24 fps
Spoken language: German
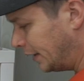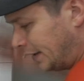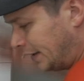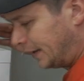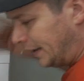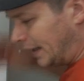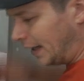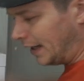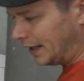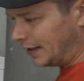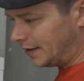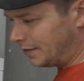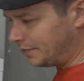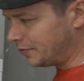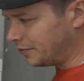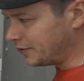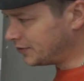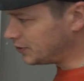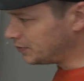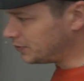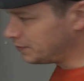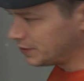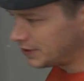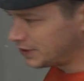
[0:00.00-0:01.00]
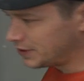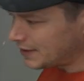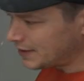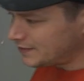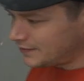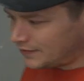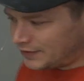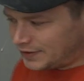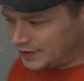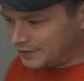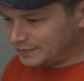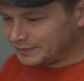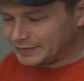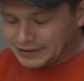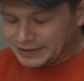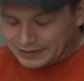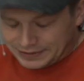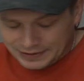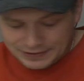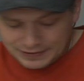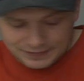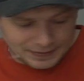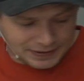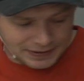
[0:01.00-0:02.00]
Ja, dann muss ich mich ganz von dem trennen.
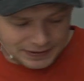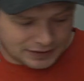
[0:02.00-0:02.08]
Das wäre